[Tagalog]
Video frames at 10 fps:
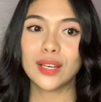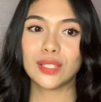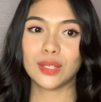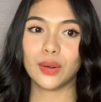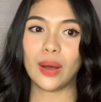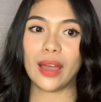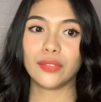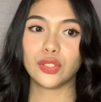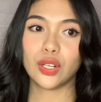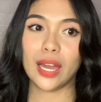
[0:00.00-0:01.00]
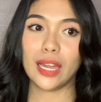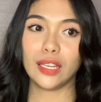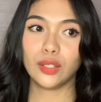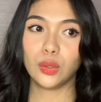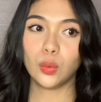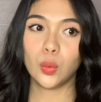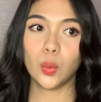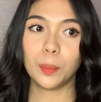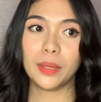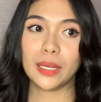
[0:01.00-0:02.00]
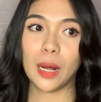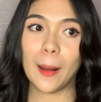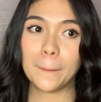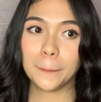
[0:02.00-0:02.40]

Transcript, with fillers: So, I've tried to become